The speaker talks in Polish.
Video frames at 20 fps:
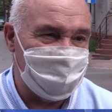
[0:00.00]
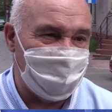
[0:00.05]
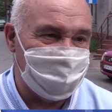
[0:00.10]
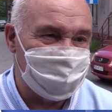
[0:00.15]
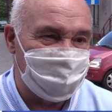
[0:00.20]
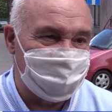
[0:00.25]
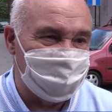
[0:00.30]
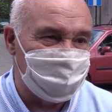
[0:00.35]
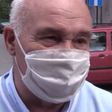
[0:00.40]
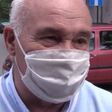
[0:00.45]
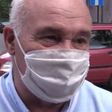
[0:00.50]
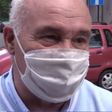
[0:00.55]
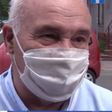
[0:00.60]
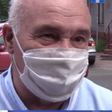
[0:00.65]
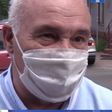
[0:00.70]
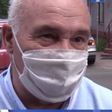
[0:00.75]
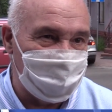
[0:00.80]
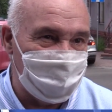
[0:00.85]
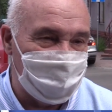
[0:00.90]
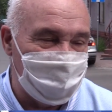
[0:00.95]
zawsze
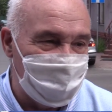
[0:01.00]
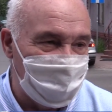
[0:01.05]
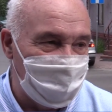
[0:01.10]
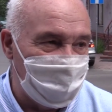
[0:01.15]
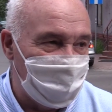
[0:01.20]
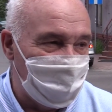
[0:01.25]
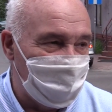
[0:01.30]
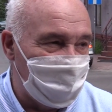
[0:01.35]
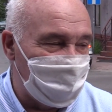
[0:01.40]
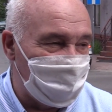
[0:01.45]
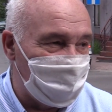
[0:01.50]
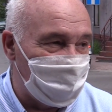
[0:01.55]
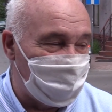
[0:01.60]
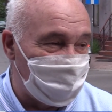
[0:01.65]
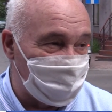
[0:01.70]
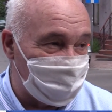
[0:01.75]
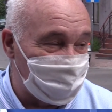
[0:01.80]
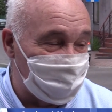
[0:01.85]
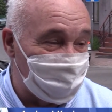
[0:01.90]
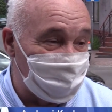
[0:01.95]
doskonałe e,
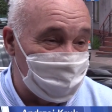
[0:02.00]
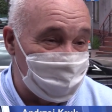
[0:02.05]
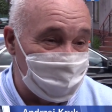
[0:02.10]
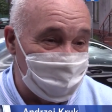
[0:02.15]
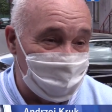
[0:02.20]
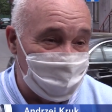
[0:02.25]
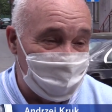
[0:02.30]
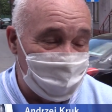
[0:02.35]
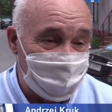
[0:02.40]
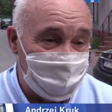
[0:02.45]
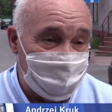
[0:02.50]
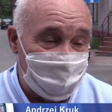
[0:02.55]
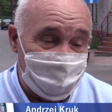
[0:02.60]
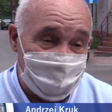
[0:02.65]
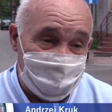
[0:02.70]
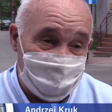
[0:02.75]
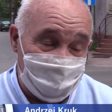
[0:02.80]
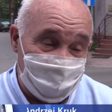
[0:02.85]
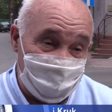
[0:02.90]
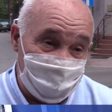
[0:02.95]
produkty
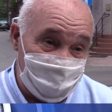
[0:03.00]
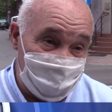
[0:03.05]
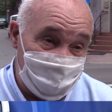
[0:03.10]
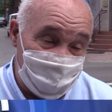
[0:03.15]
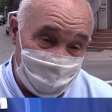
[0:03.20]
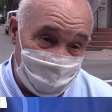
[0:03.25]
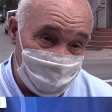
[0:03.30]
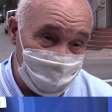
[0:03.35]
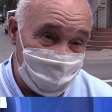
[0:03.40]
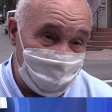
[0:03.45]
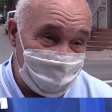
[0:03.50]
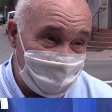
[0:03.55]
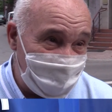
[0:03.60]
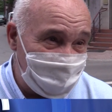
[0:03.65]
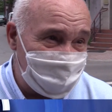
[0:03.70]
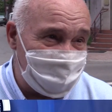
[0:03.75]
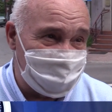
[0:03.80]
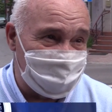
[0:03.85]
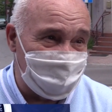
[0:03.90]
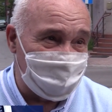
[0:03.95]
i no
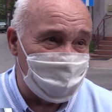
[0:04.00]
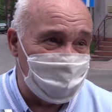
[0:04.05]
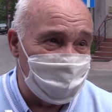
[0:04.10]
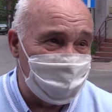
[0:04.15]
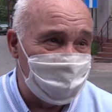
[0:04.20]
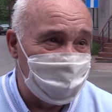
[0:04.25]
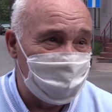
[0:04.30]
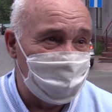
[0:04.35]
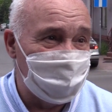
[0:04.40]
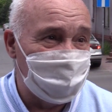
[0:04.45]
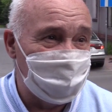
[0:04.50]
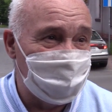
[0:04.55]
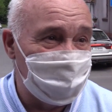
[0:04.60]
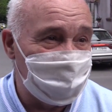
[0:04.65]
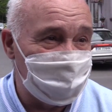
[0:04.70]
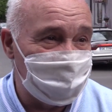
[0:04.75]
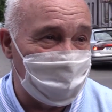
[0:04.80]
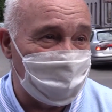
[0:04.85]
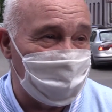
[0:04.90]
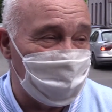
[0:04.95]
brak jest tego,
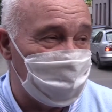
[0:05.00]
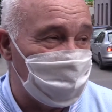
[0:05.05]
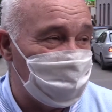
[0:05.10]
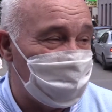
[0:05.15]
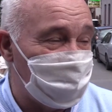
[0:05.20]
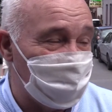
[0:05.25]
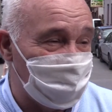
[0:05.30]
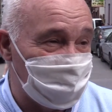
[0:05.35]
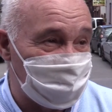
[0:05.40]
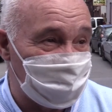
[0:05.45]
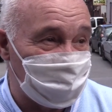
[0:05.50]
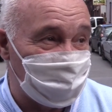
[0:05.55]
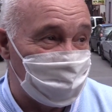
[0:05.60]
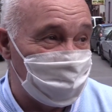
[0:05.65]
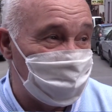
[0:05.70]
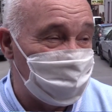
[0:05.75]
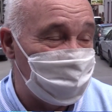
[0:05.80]
tego kiosku.